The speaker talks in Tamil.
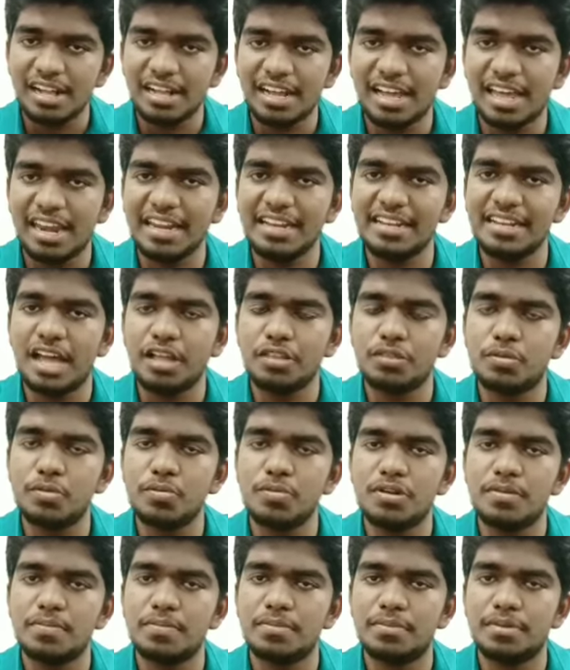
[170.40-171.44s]
கரெக்டாக
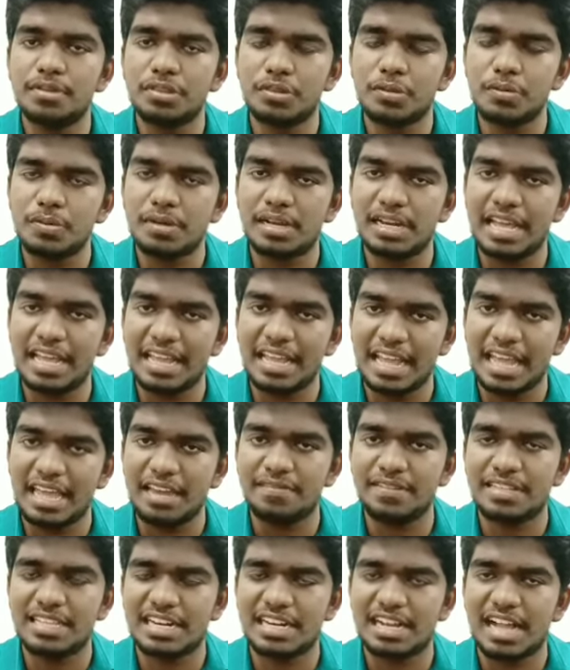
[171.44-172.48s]
தூக்கு தூக்கில்
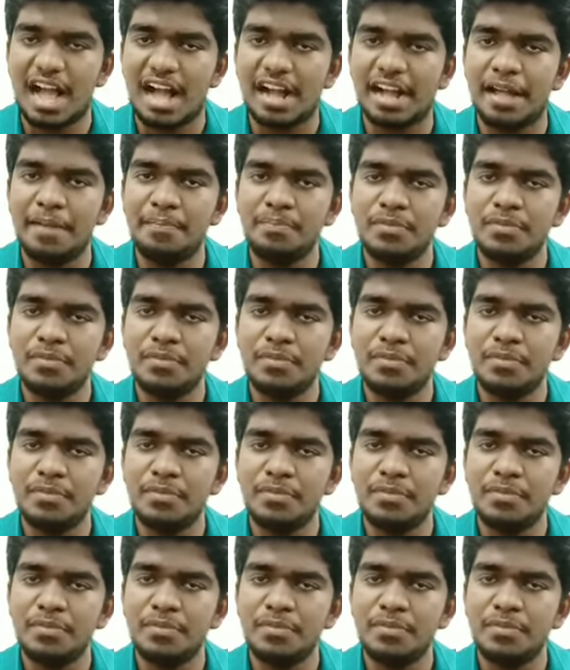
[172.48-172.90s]
ஏறுவதற்காக